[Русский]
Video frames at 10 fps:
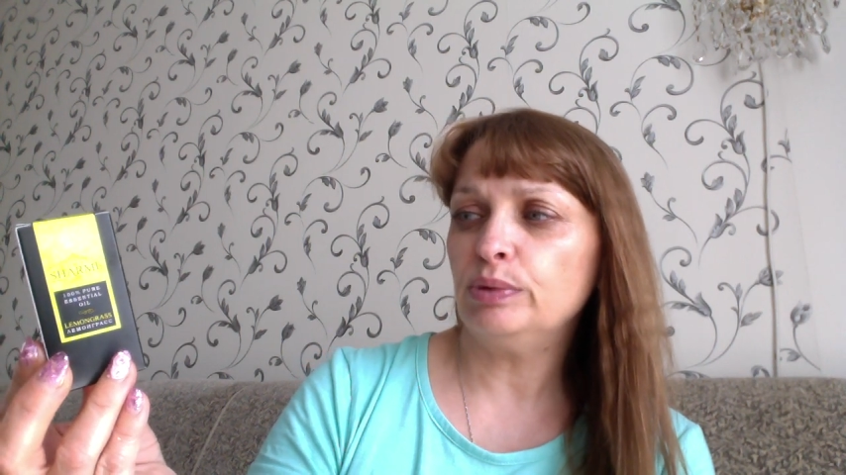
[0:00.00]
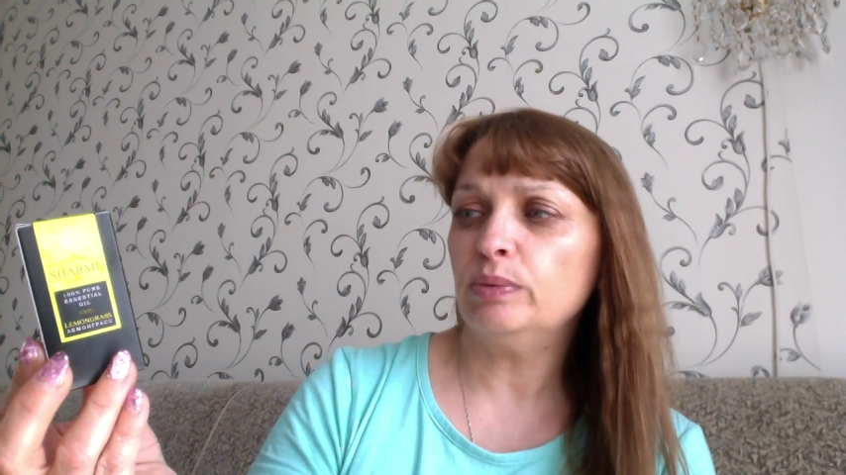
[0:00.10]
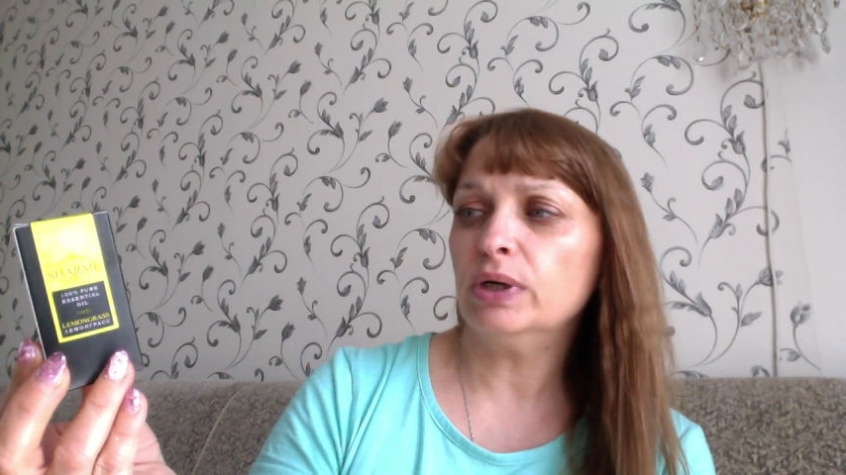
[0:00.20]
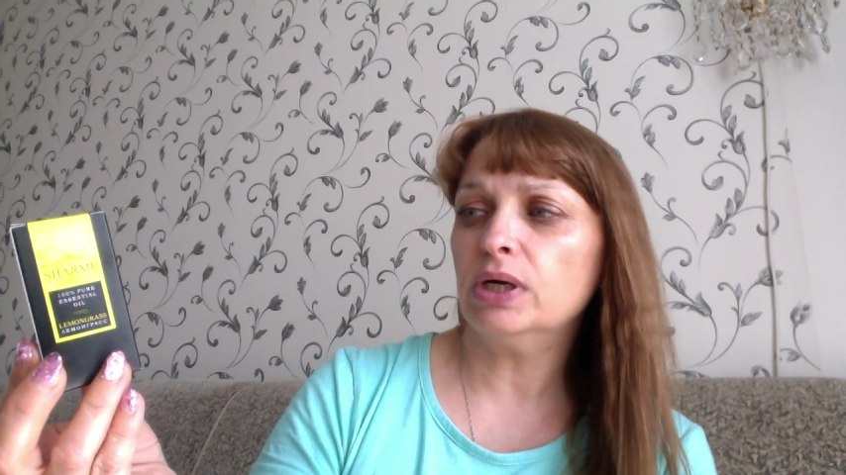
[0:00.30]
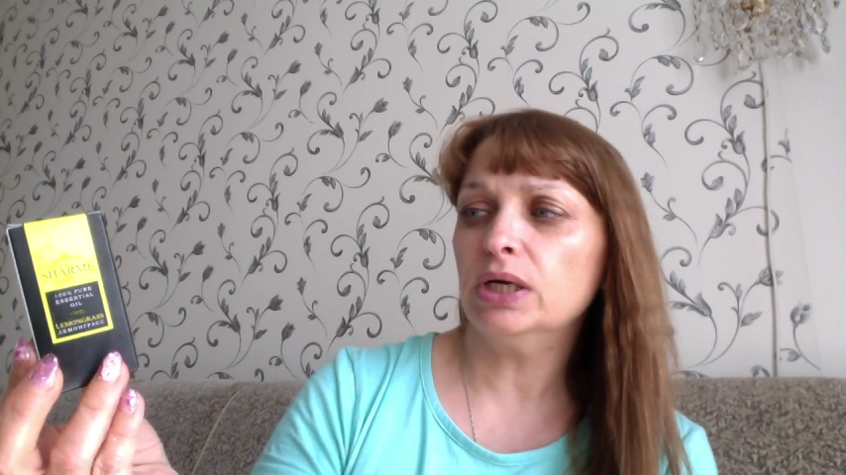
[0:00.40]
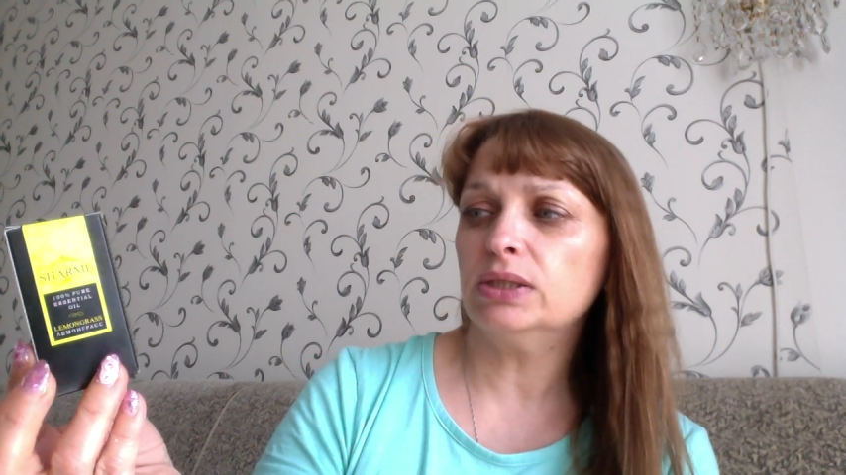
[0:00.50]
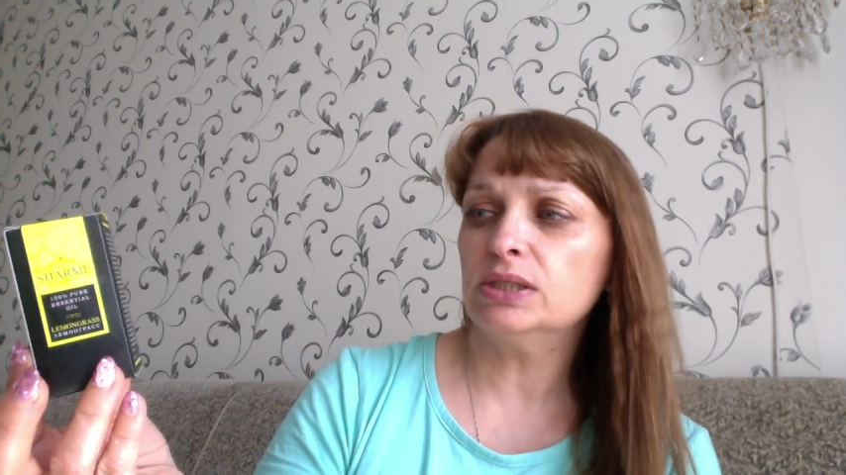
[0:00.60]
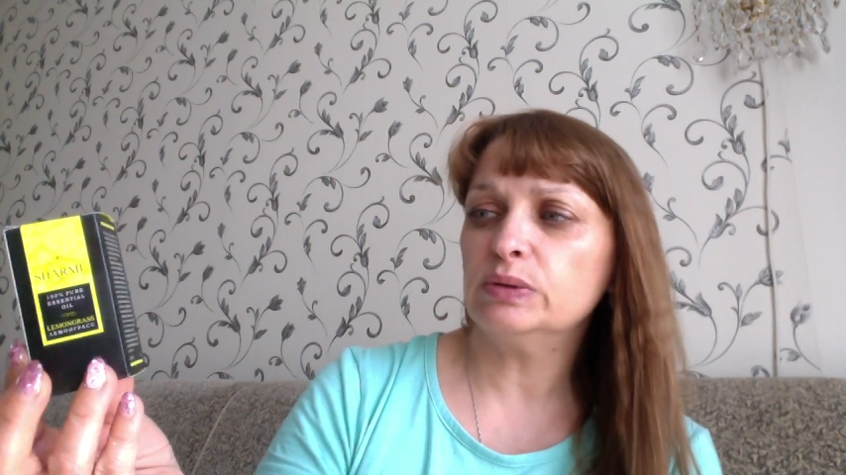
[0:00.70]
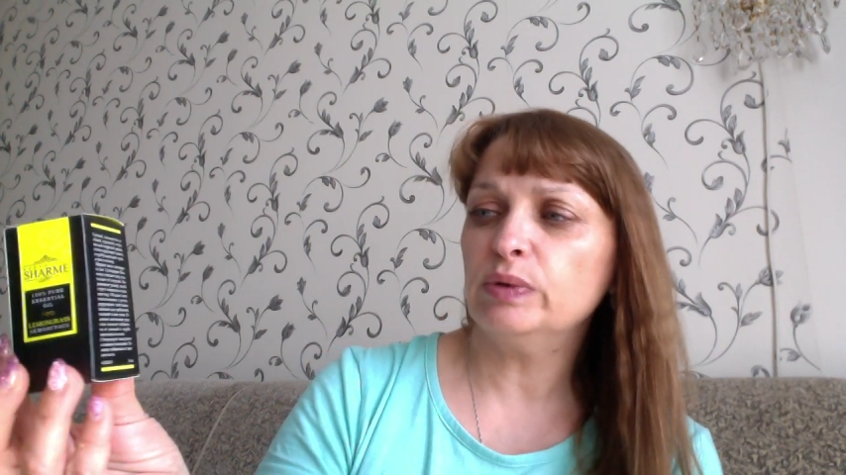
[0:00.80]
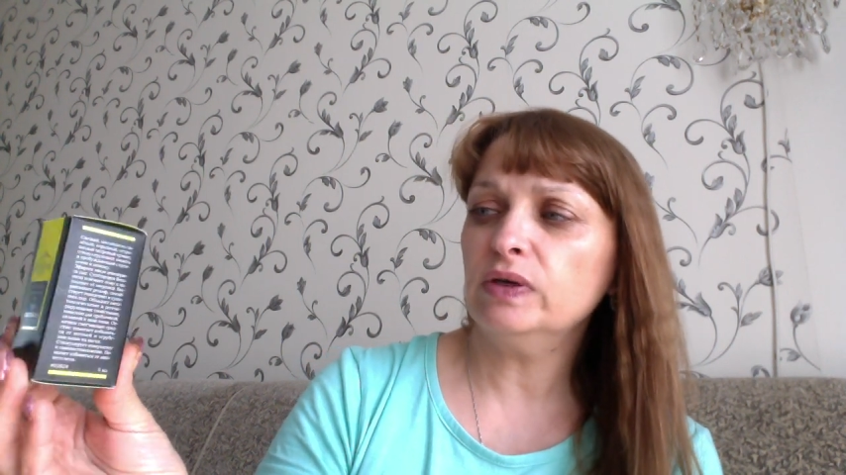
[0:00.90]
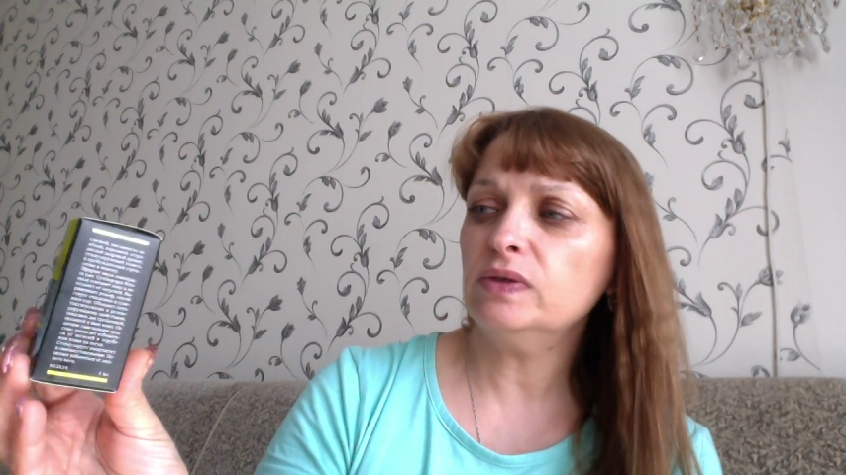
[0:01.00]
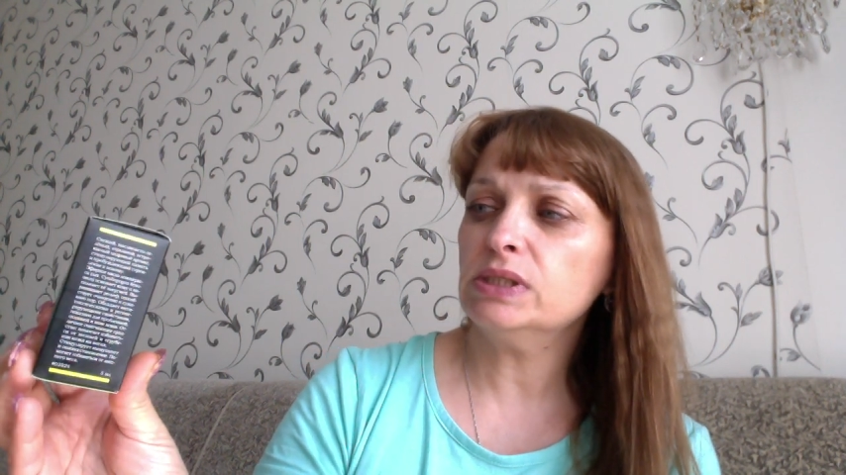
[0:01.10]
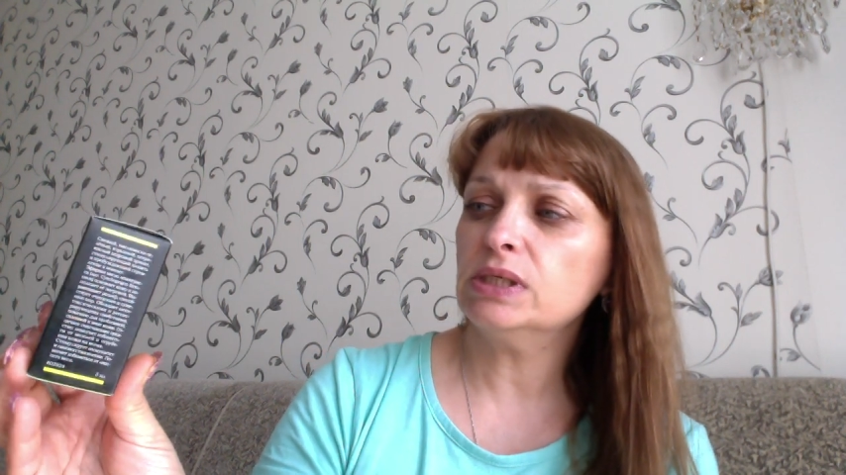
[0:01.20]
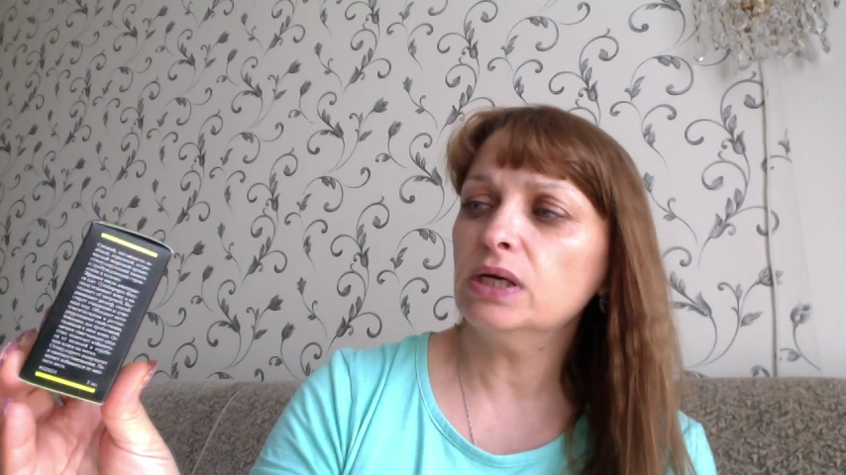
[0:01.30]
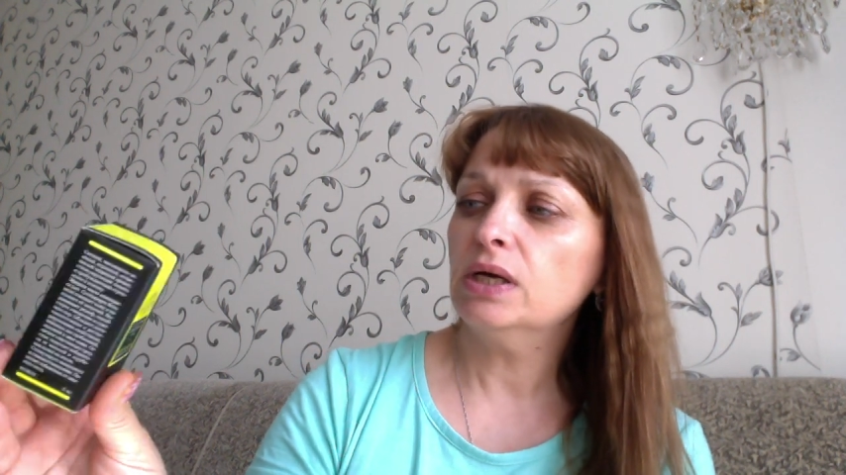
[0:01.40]
помогает
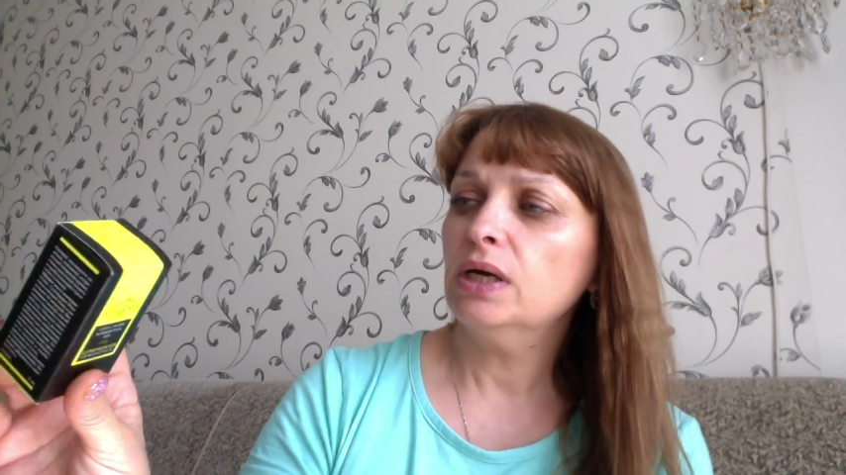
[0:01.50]
избавиться